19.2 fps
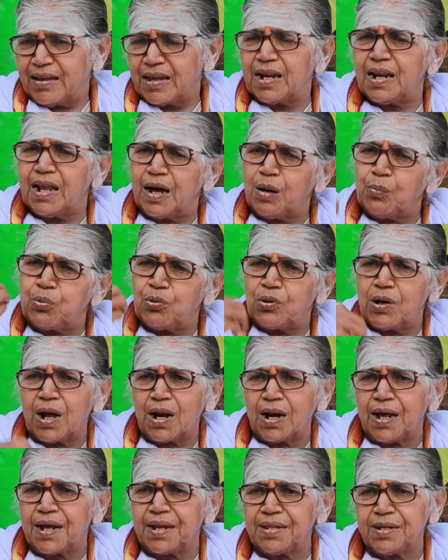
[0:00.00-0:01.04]
இல்லை
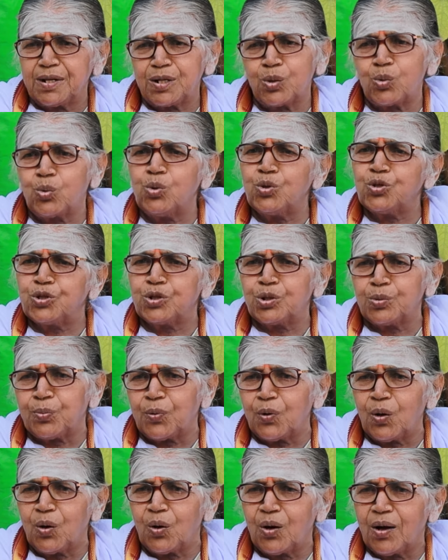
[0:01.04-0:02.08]
புலால் அருந்துட்டு குளிச்சுட்டு
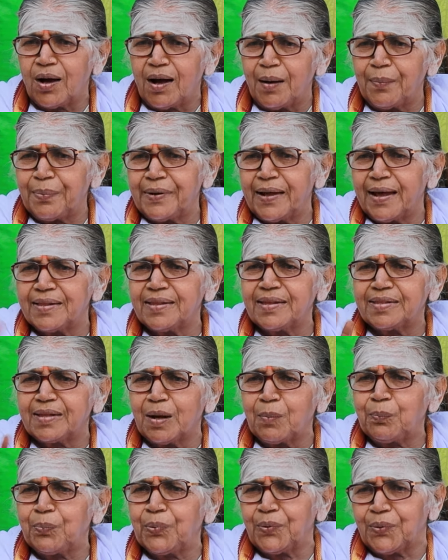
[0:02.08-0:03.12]
போ அப்படின்னா அது
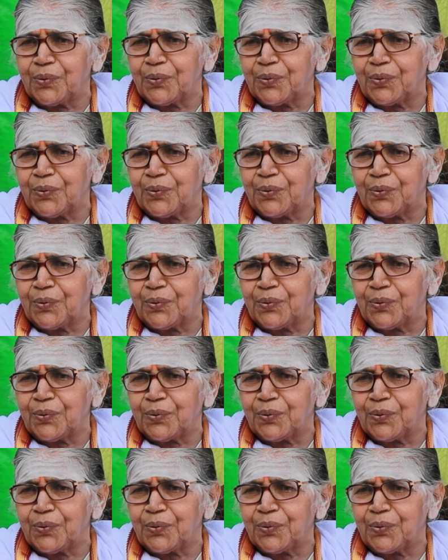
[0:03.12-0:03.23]
தப்பு